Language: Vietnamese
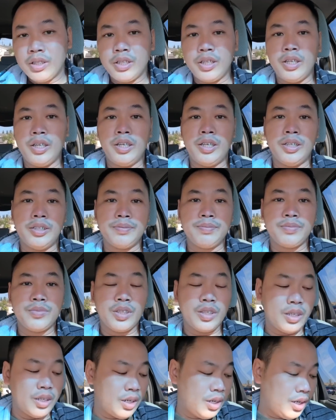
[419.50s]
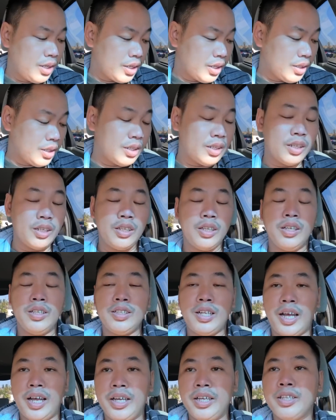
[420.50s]
thì à, cái đó là cái tình hình
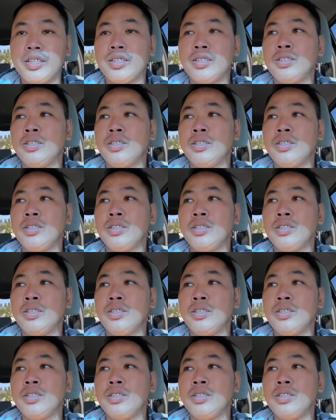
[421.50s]
hiện tại